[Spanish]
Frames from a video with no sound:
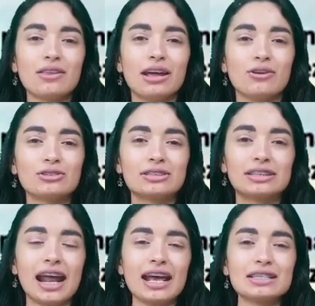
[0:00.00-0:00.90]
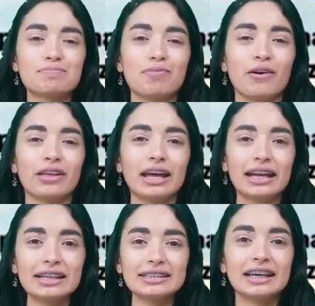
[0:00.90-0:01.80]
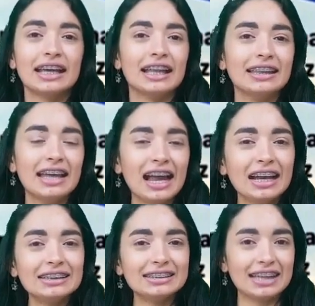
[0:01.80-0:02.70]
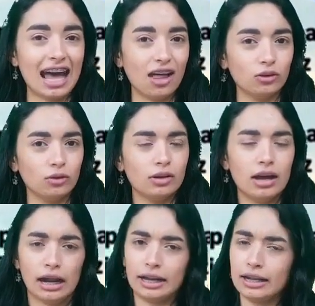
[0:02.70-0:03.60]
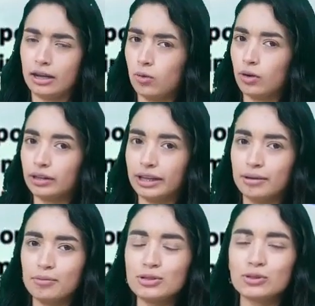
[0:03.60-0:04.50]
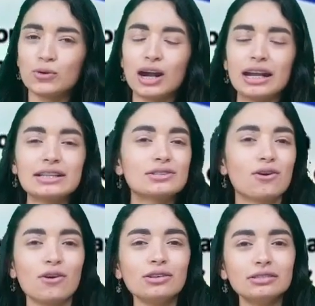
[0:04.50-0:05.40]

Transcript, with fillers: de los tres poderes del Estado. Recordemos cuáles son.